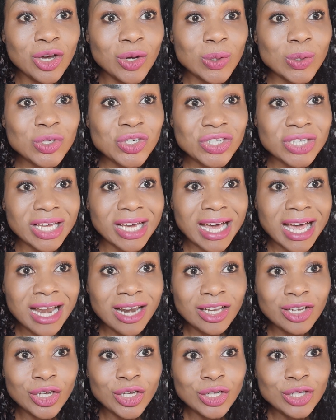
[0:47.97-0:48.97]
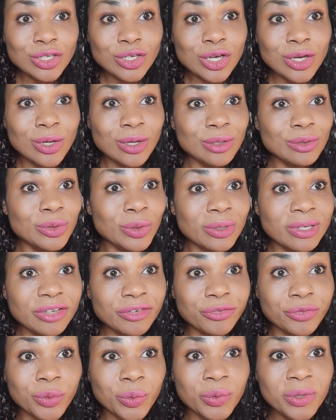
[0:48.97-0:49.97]
en général euh, dans les
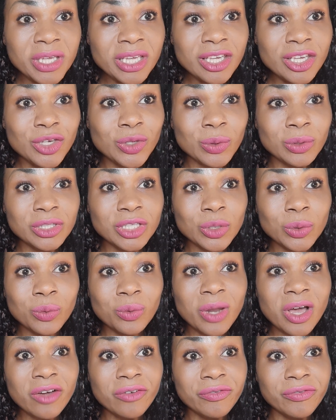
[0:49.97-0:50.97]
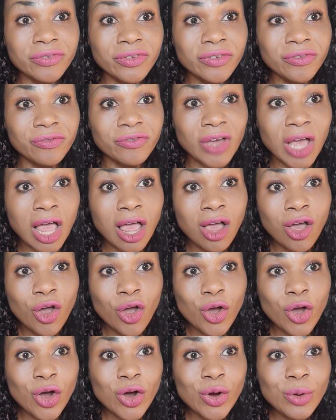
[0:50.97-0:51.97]
fruits qui ont des couleurs vives
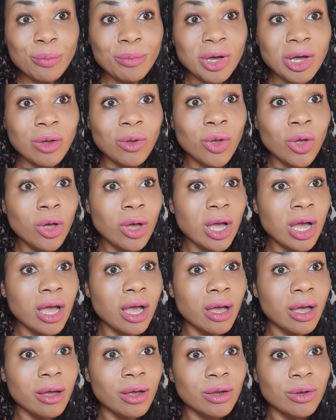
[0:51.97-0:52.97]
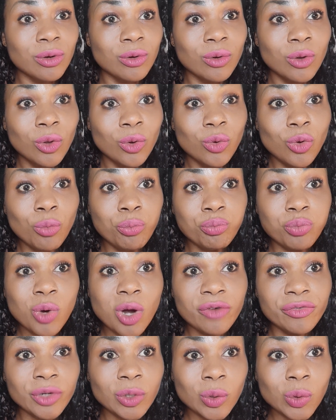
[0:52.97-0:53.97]
comme euh, le
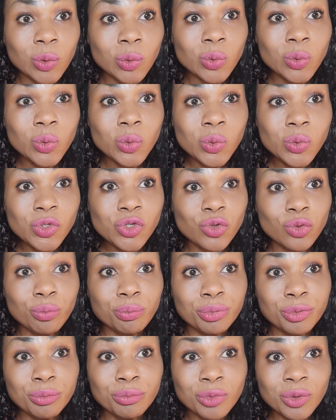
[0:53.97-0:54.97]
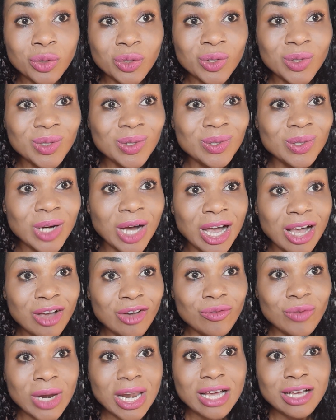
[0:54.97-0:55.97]
poivre rouge, le piment,
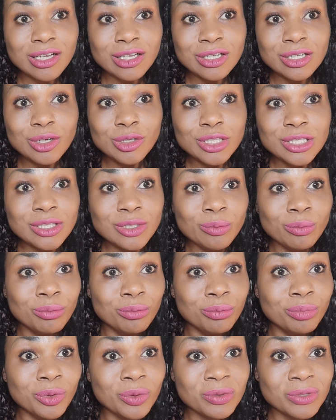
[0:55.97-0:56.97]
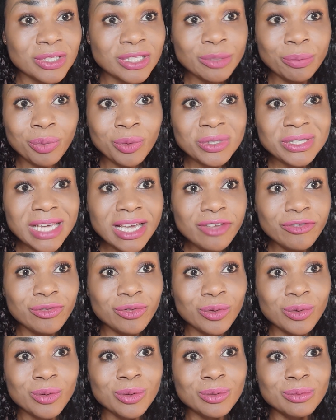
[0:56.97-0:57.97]
voilà c'est pour ça il
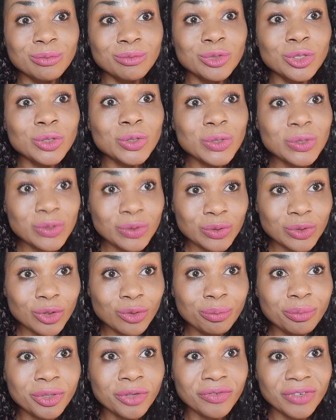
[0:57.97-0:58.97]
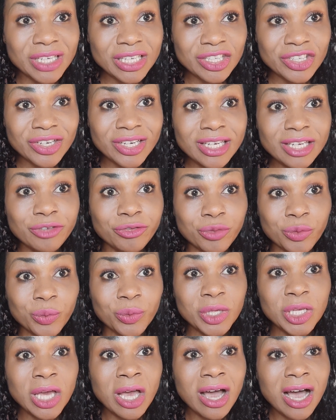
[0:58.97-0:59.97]
faut de temps en temps privilégier les
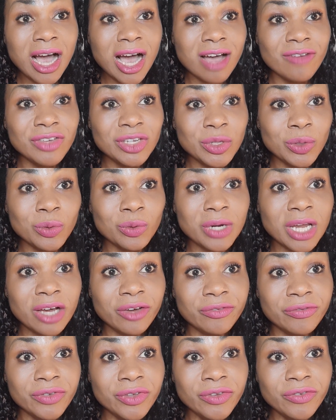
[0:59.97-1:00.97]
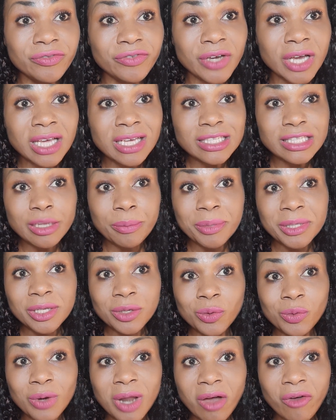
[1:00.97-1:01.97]
fruits avec des couleurs vives. Ça peut être
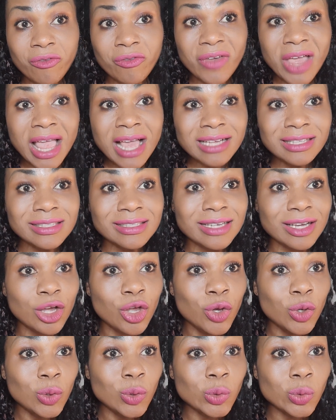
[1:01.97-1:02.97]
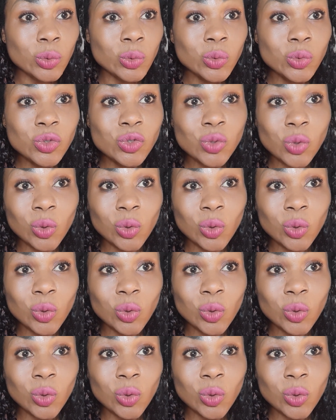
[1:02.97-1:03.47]
des couleurs vertes, rouges,